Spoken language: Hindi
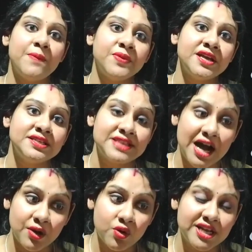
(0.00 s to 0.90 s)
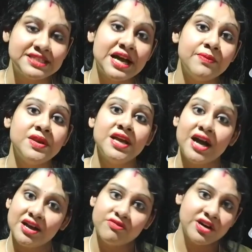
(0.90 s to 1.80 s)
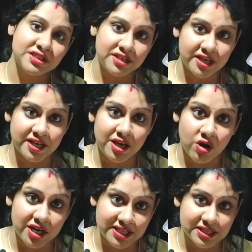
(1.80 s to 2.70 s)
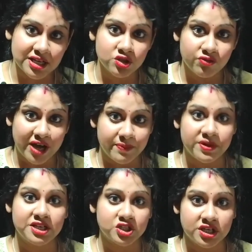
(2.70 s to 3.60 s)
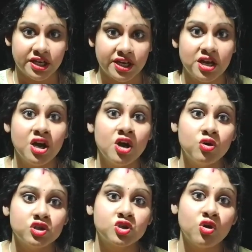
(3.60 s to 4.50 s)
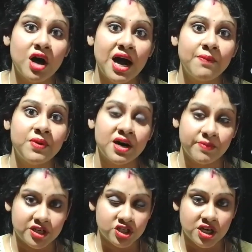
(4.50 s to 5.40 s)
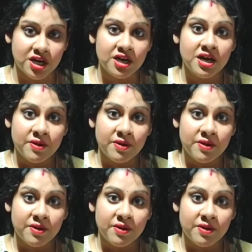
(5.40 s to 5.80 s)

आपके आंखों के सामने हर वक्त रहे और इसका जो वाइब्रेशन है उसको आप हमेशा